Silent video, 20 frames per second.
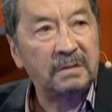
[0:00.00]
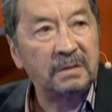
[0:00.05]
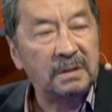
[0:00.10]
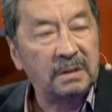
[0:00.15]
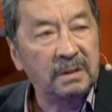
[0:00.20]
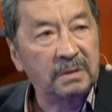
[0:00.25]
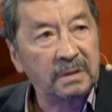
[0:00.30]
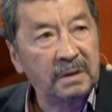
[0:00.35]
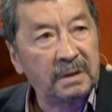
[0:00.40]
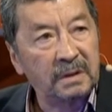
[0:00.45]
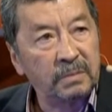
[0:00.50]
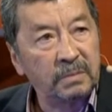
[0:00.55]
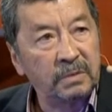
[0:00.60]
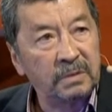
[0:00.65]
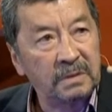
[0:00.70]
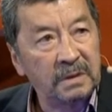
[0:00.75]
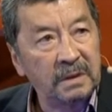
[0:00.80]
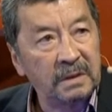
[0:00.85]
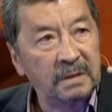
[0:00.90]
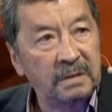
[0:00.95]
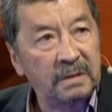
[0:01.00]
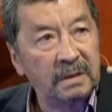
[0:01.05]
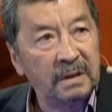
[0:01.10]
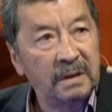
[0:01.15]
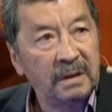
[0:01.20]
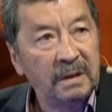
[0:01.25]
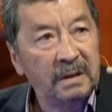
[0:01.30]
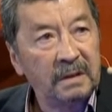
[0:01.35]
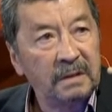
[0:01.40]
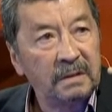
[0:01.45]
вот он работает
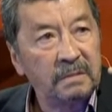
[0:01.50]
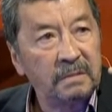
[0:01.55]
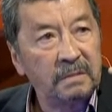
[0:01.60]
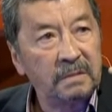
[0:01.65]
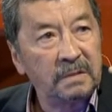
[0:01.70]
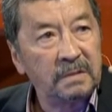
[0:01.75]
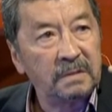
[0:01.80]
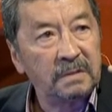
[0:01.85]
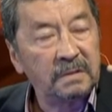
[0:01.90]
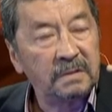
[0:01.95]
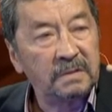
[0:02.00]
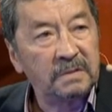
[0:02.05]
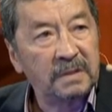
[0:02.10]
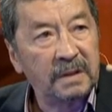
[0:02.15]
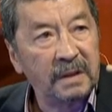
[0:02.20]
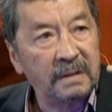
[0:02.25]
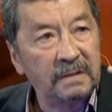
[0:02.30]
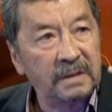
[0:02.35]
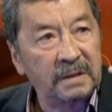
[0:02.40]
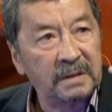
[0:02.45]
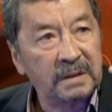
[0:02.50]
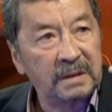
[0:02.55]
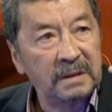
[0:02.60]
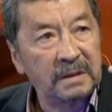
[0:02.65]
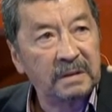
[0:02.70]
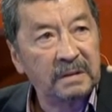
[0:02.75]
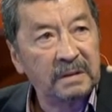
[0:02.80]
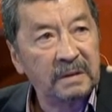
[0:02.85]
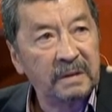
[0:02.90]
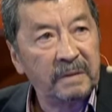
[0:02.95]
в, Словакии.
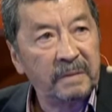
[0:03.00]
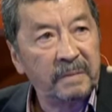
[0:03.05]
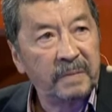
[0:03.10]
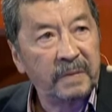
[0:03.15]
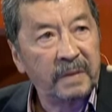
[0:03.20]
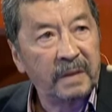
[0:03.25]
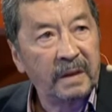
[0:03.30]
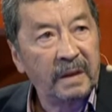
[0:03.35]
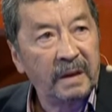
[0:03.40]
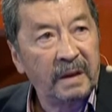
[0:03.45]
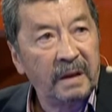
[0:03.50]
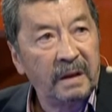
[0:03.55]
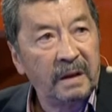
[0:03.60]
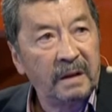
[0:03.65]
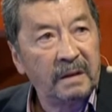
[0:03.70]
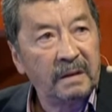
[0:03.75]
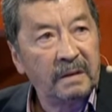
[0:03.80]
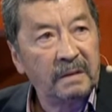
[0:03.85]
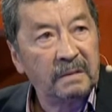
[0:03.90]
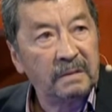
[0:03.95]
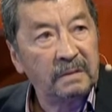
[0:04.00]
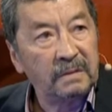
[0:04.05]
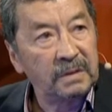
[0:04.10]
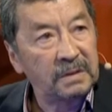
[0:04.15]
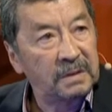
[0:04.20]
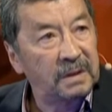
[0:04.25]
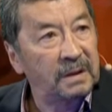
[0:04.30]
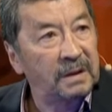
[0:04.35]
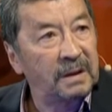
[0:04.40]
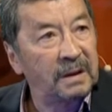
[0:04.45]
Вот
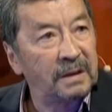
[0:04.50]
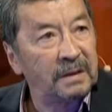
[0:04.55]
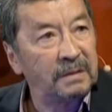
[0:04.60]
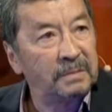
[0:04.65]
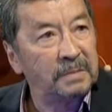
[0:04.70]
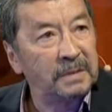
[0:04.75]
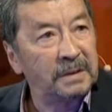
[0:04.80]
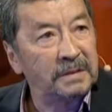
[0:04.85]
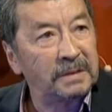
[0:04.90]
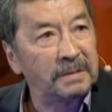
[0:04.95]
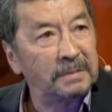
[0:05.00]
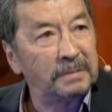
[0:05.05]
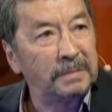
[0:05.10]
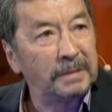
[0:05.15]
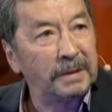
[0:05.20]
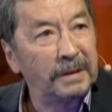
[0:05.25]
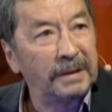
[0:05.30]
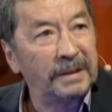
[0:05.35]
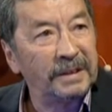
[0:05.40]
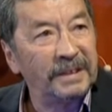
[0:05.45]
такая у меня семья.